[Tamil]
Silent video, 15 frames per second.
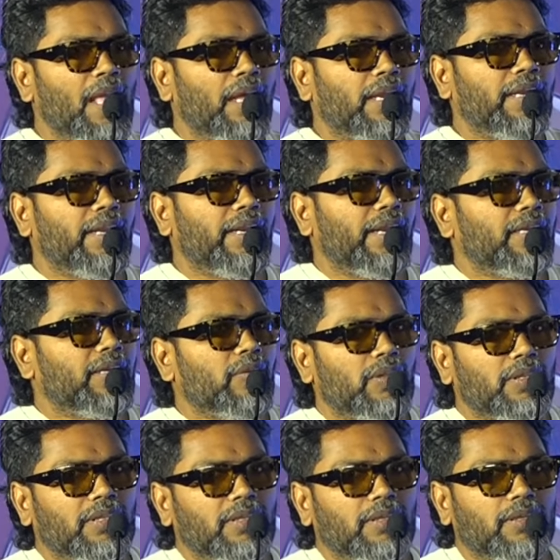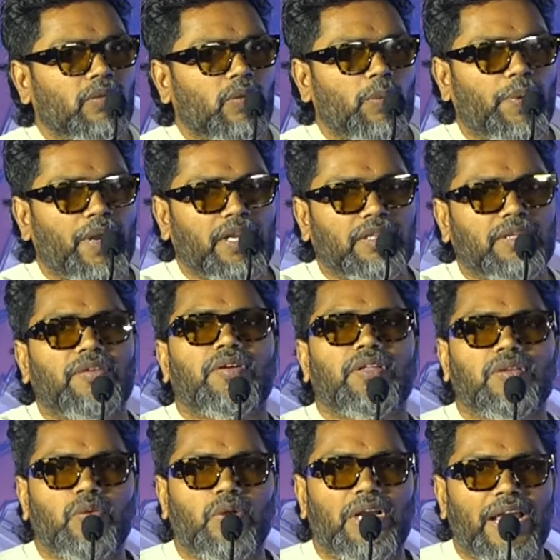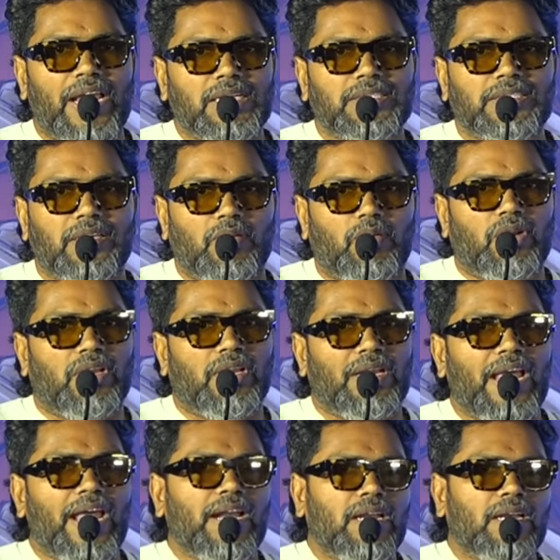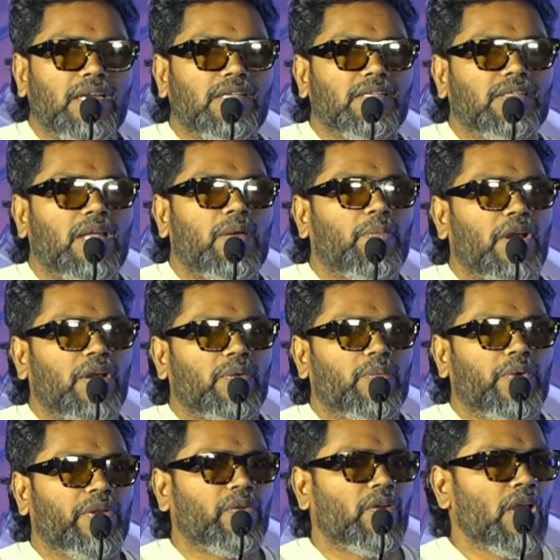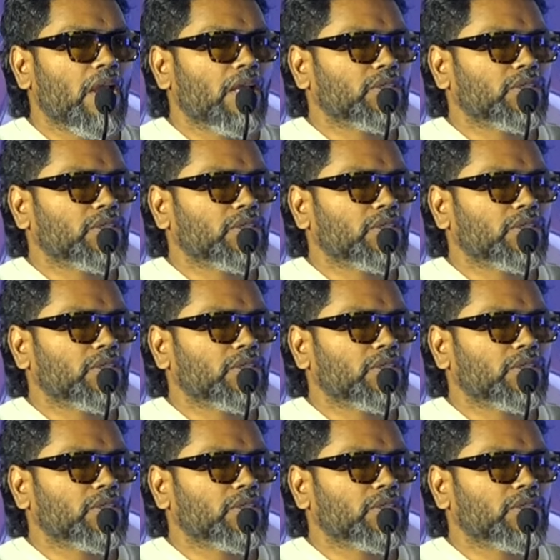ஆனால் டிரெக்டர் வந்து ஒரு படத்தை வந்து ஒரு லேண்ட்ஸ்கே ஒரு லேண்டிலிருந்து தான் பார்க்க முடியும்